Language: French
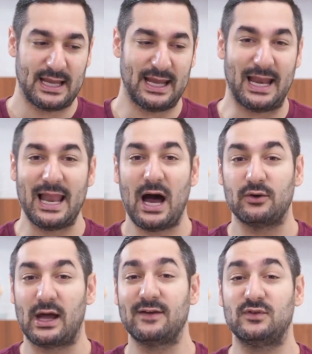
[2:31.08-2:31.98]
Et là,
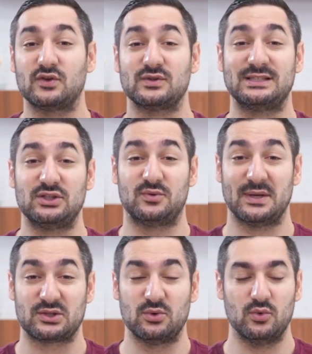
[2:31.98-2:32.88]
on arrive dans une
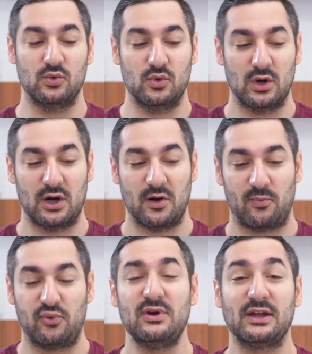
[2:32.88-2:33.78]
situation où
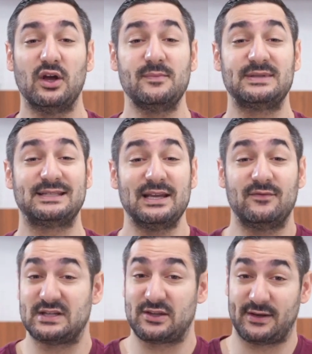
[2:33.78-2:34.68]
plus un homme sait que
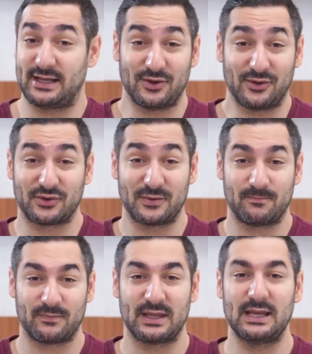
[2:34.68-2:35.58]
vous êtes en attente,
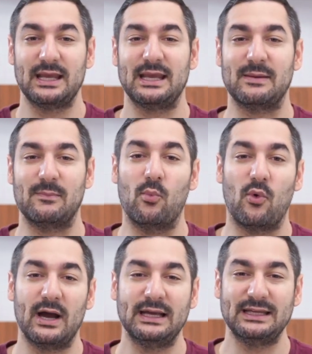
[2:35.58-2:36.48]
et
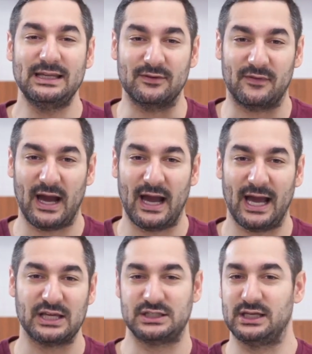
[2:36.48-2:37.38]
moins il va
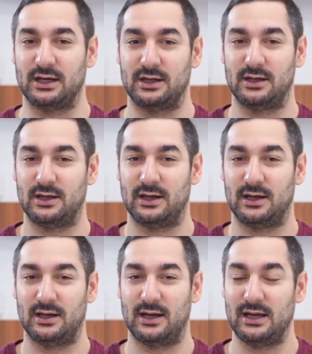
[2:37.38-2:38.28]
agir.
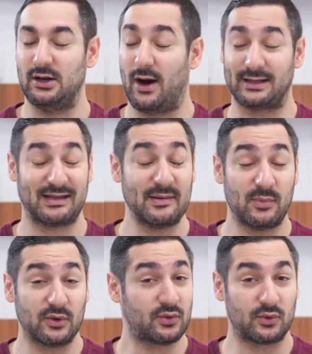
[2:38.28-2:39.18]
Il aura
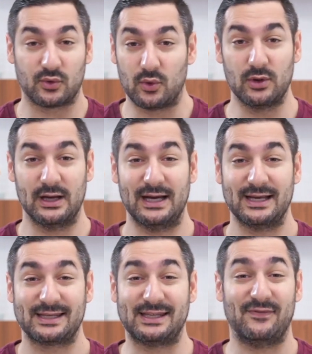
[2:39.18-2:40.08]
tellement de contrôle
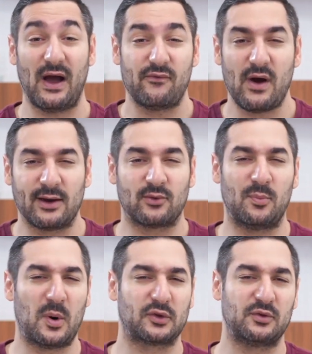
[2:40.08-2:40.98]
qu'il va avoir un
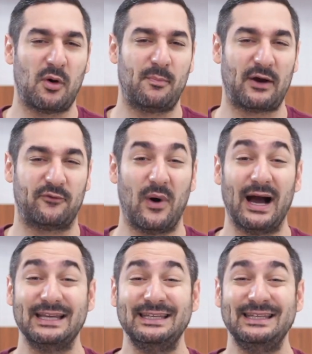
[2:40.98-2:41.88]
comportement
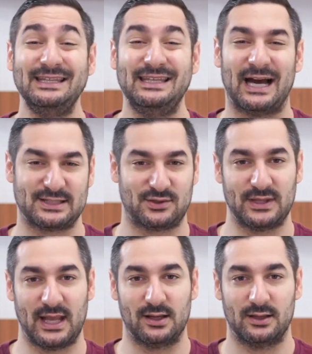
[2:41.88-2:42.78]
parfois
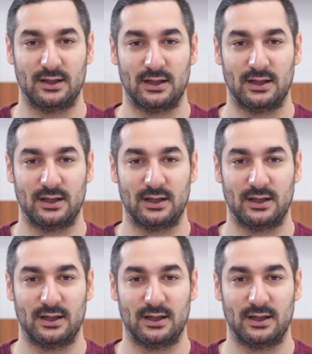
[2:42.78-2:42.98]
irrationnel.